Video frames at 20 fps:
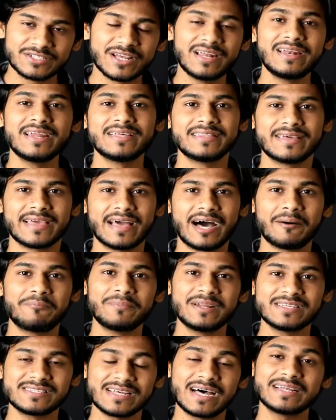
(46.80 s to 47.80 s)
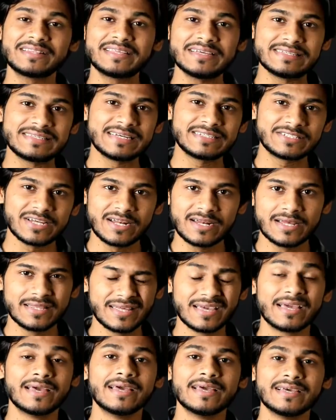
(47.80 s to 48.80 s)
चलने दे अपने साथी इसे चलने
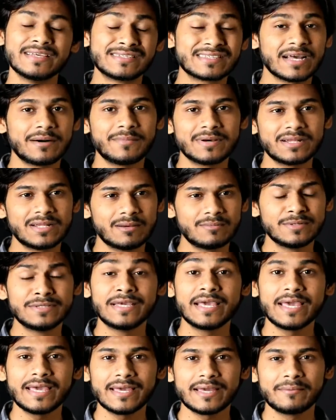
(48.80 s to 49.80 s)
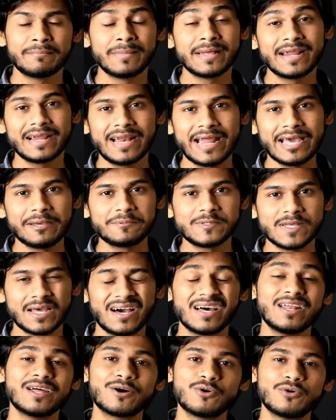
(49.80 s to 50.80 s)
दे इसका मतलब ये मेरे लाइफ से
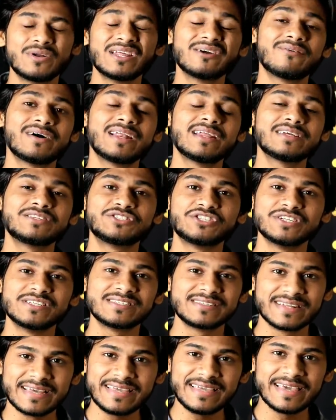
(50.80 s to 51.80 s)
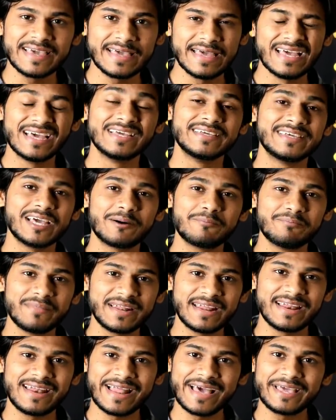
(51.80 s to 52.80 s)
अलग होने वाला चीज नहीं है ये अब
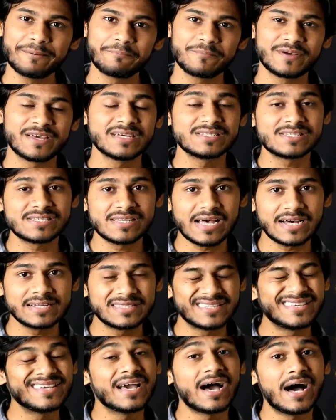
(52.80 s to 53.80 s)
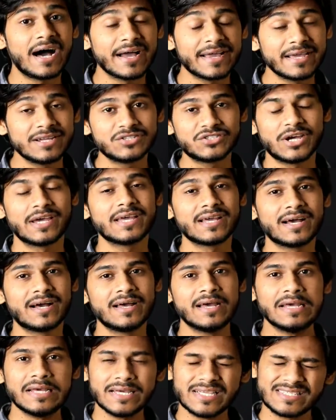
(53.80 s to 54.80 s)
मेरे लाइफ के साथ ही आगे जाएगा
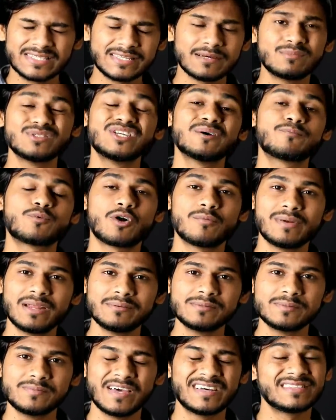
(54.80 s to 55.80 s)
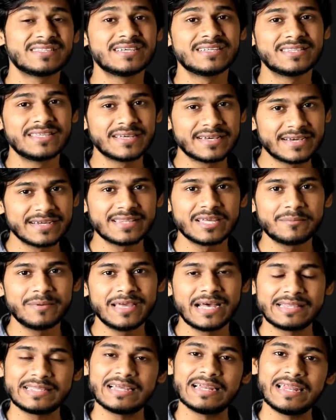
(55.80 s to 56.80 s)
इससे मुझे प्रॉब्लम्स भी आती है दिक्कतें
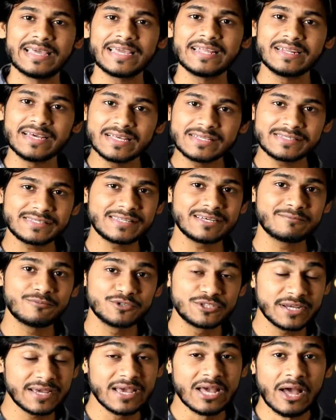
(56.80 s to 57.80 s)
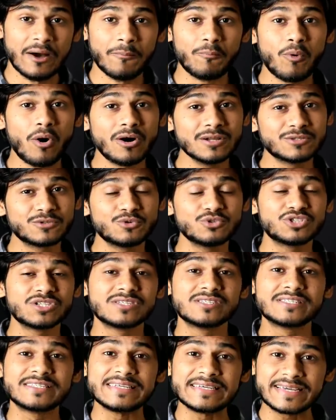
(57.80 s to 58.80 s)
भी आती है लेकिन इससे मुझे बहुत कुछ
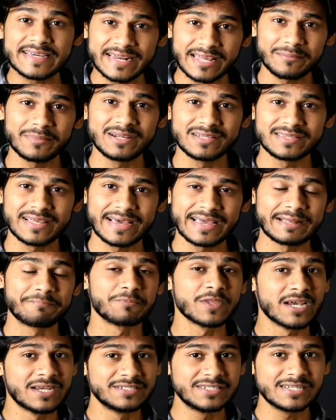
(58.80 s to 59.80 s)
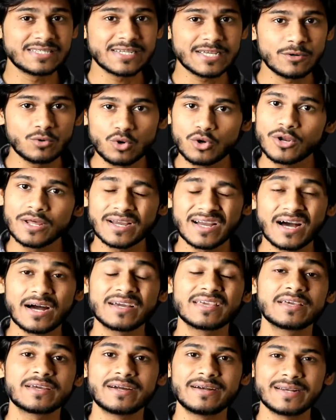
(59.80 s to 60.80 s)
सीखने मिलता है जैसे कि उन्होंने कहा
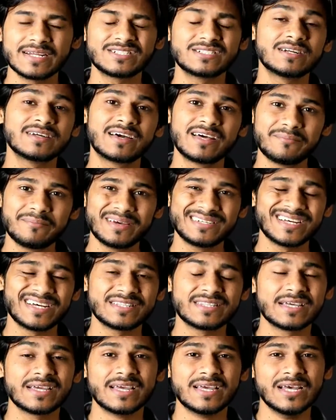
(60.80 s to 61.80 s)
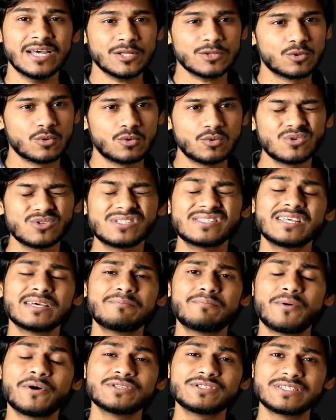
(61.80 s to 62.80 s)
कि कंटेस्टेंट घर में जाते हैं तो उनसे
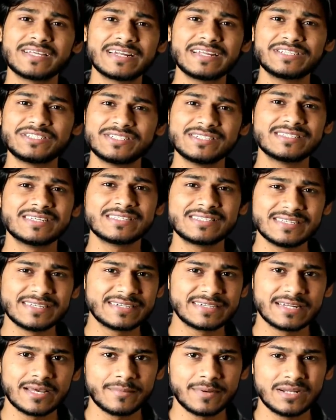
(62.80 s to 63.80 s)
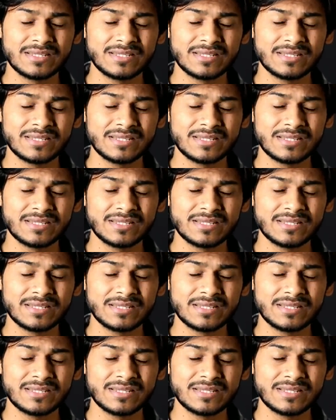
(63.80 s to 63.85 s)
बहुत सारी चीजें सीखने